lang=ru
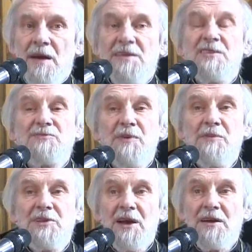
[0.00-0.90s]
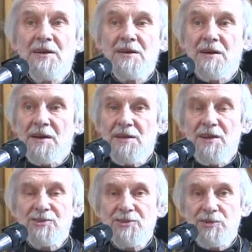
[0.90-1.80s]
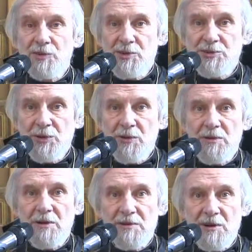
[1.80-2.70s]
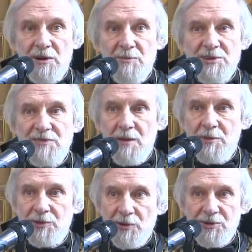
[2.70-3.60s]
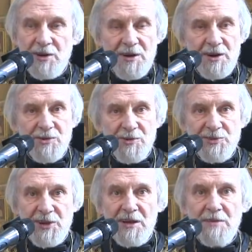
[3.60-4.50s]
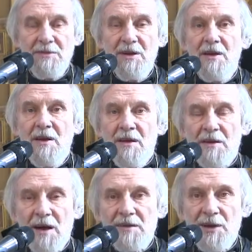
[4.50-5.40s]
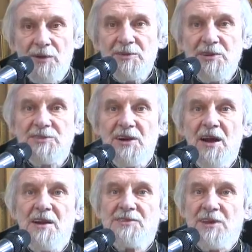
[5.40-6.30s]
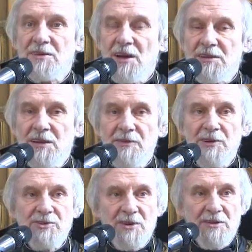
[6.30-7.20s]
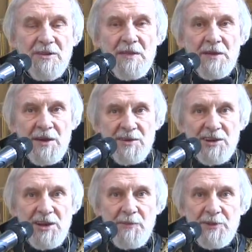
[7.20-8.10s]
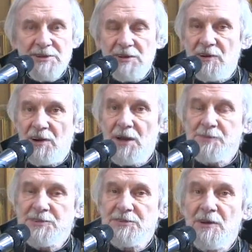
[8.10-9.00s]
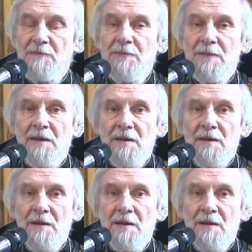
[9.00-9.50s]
и они вспоминали, конечно, ту историю, которую мы с вами тоже хорошо знаем, как народ израильский, когда вышел из египетского рабства,